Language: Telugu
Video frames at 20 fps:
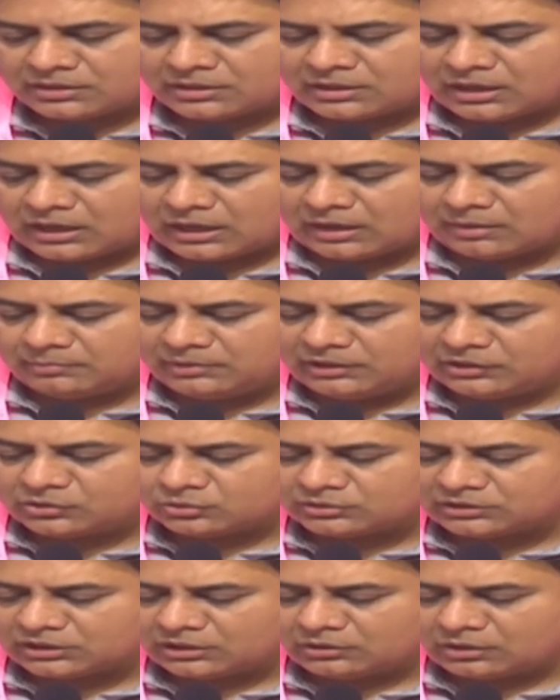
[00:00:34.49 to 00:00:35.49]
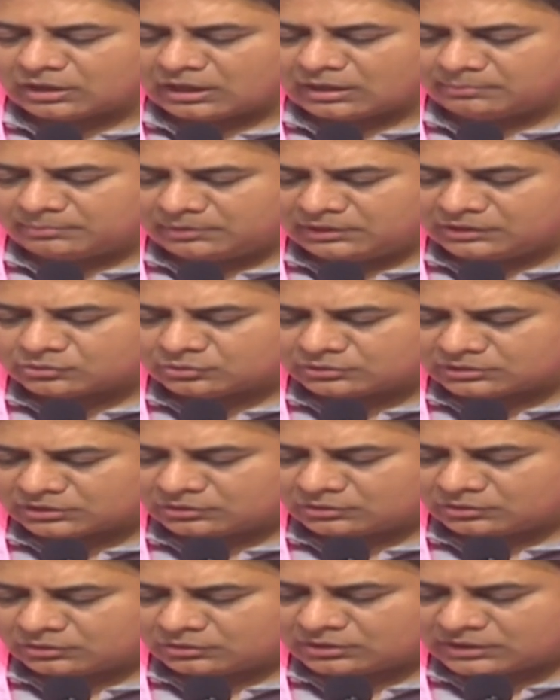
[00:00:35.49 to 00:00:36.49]
ఆమ్లికుంటలో
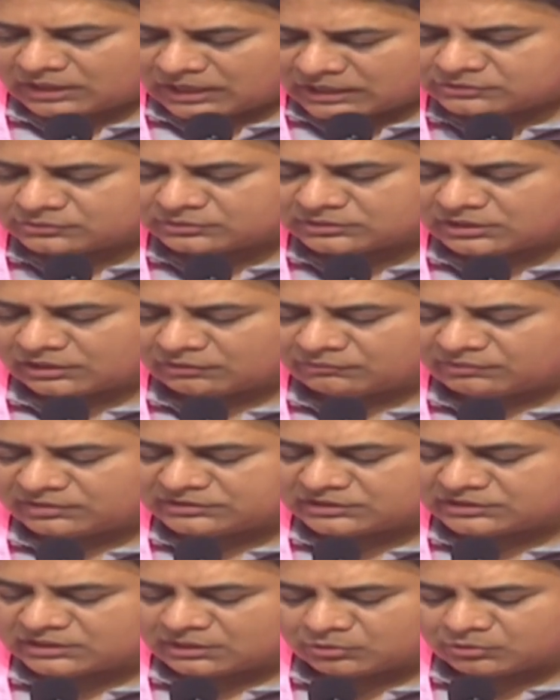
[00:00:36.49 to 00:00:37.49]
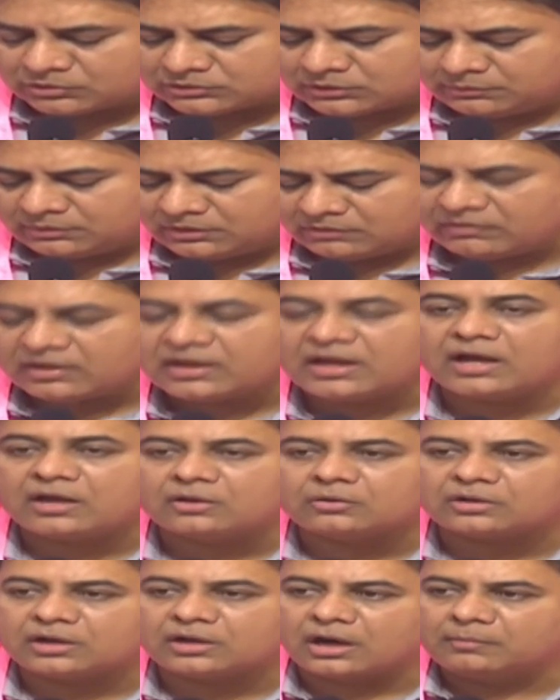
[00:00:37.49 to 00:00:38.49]
ఆమ్లికుంటలో ఐదు వందల ఇరవై ఎనిమిది ఇట్లా మొత్తం ఇరవై ఆరు
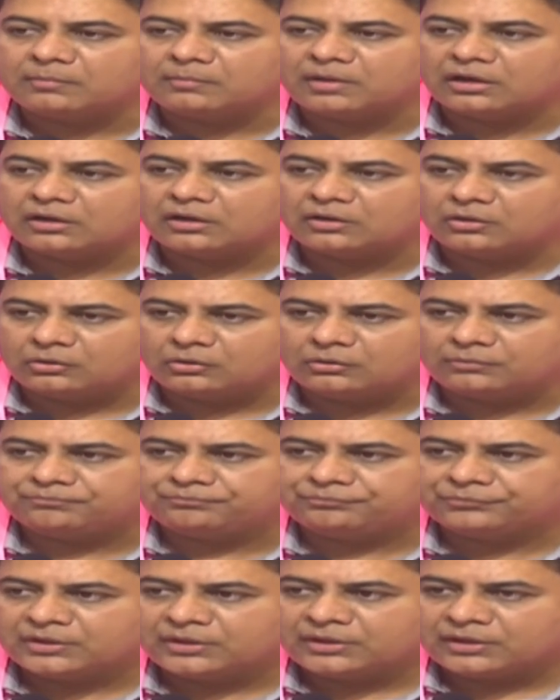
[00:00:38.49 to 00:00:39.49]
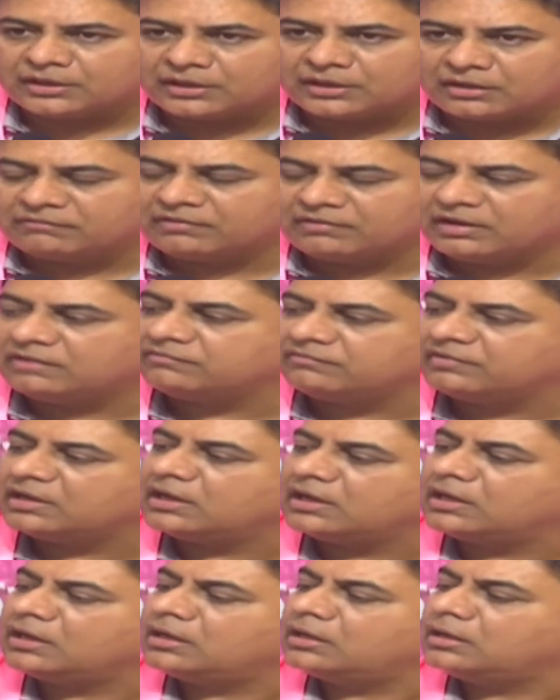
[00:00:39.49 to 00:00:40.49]
గ్రామాలలో ఇరవై వేల
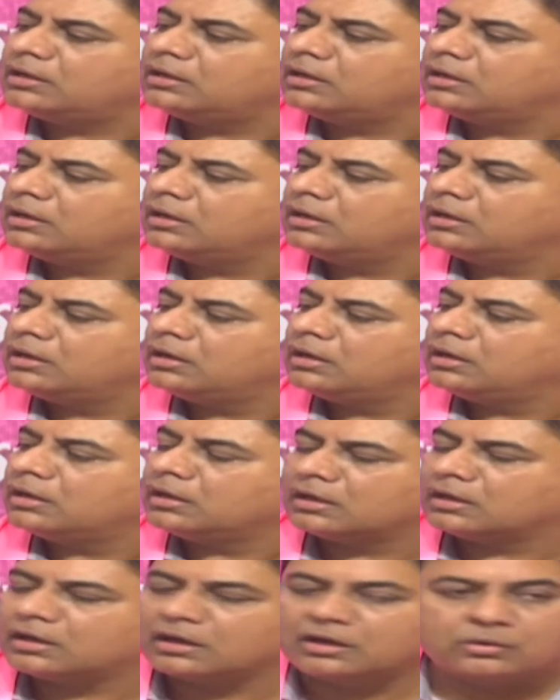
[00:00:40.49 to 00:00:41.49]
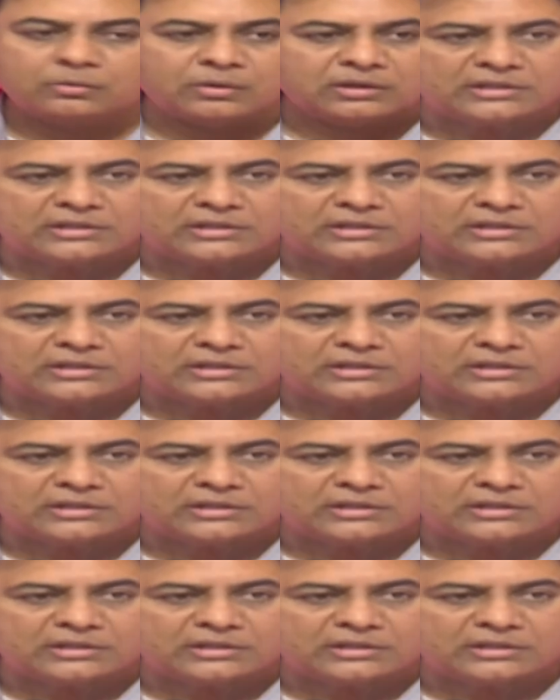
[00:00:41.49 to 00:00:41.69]
రెండు వందల